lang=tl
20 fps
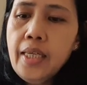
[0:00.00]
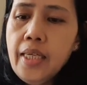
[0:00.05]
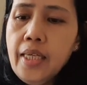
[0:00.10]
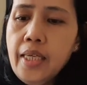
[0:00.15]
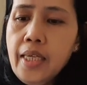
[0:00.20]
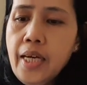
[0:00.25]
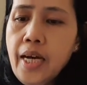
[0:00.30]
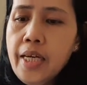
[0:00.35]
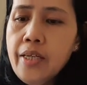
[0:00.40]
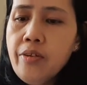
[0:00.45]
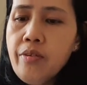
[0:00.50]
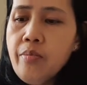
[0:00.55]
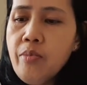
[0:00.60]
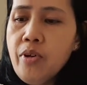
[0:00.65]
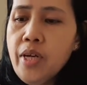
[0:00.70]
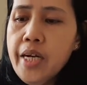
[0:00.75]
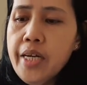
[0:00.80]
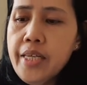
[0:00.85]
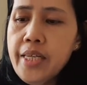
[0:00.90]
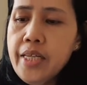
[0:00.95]
i ano mo
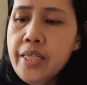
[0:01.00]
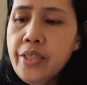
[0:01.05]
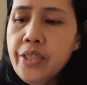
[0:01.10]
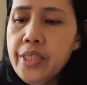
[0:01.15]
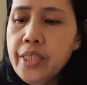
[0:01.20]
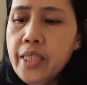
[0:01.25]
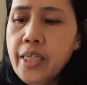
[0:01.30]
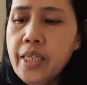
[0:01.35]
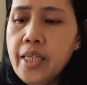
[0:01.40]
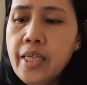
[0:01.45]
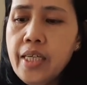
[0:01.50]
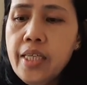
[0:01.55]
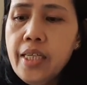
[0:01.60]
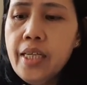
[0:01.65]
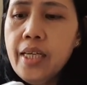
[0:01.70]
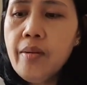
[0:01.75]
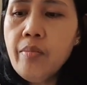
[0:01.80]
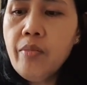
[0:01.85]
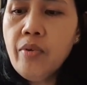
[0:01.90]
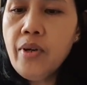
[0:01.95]
lang yan siya,
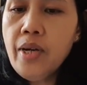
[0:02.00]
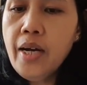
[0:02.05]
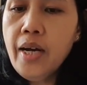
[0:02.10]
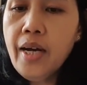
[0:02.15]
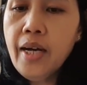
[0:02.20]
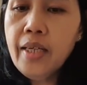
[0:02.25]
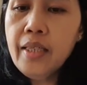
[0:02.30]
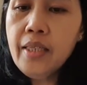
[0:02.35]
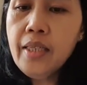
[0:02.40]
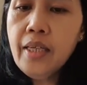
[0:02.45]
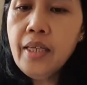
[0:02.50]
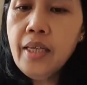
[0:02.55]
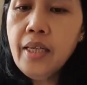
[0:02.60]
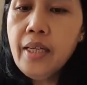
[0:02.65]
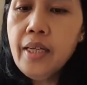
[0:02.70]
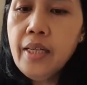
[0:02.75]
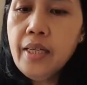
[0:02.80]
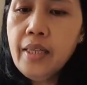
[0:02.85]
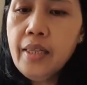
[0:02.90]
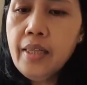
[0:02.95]
iganyan mo lang
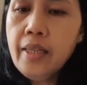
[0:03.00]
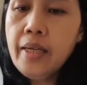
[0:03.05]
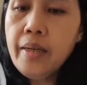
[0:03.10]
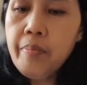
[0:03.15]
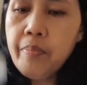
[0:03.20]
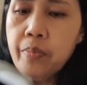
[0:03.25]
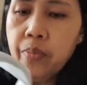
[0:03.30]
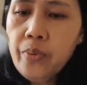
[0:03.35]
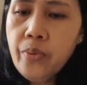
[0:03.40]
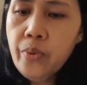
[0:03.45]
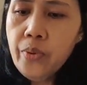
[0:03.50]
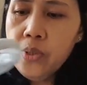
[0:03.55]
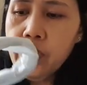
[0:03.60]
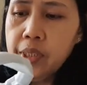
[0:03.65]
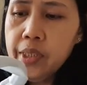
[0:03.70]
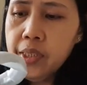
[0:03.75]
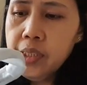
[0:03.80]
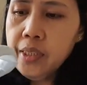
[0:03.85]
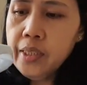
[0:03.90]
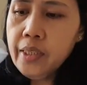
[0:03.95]

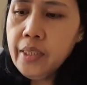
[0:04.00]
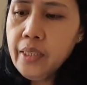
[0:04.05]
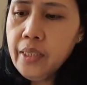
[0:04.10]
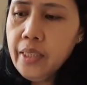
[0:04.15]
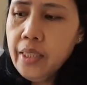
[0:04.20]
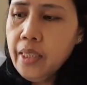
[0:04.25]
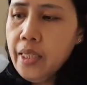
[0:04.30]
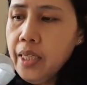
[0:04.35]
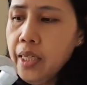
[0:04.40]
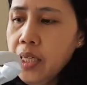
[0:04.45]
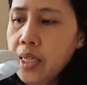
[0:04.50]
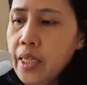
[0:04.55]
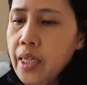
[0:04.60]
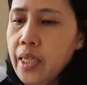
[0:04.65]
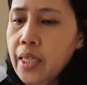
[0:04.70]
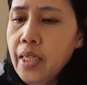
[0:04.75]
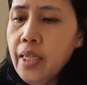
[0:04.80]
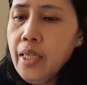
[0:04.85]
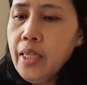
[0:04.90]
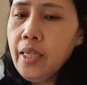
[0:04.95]
tapos
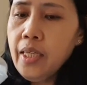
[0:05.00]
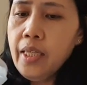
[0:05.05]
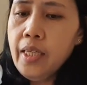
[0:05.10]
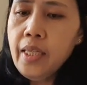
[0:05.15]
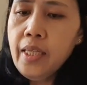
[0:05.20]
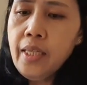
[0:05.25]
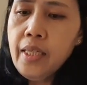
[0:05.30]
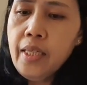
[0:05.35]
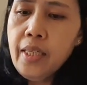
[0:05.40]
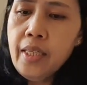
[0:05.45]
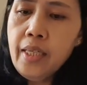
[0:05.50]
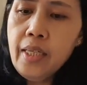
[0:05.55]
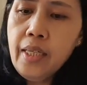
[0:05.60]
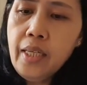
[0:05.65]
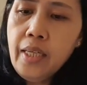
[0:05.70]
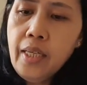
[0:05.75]
i